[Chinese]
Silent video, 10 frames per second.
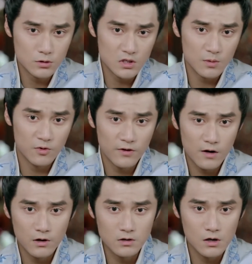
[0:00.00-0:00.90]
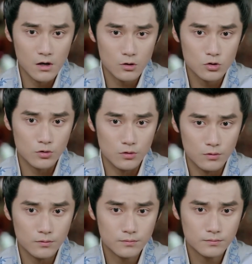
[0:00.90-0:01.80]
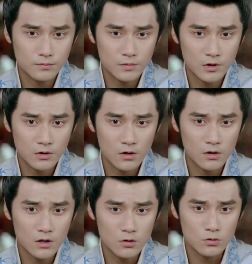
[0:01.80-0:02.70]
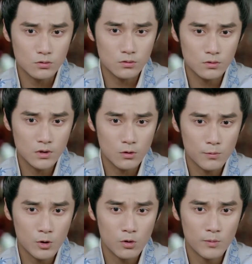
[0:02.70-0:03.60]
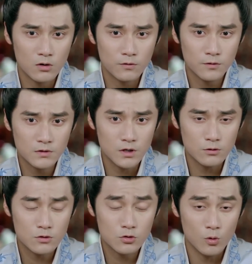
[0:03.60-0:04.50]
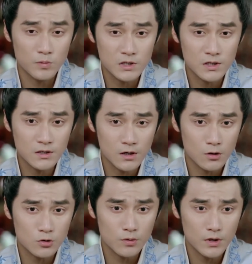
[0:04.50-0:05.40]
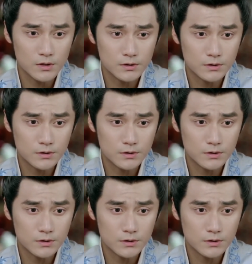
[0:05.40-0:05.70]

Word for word: 可是，就算咱们发放这两种，那儿的地主也未必会冒着风险去种我们这些新良